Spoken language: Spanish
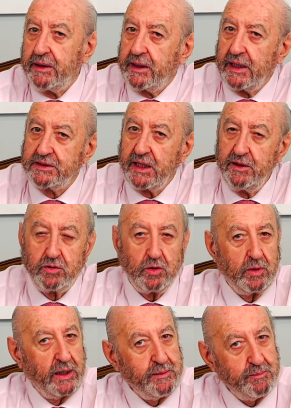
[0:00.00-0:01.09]
¿Qué se
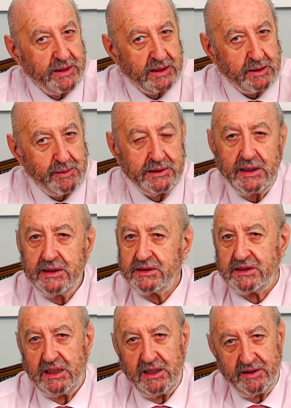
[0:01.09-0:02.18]
hizo? Inmediatamente
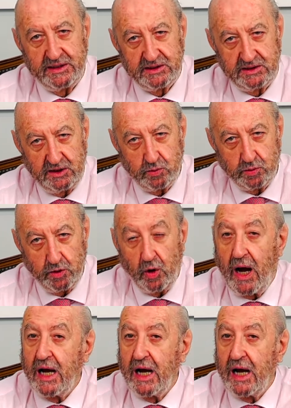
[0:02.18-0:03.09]
se le destituyó.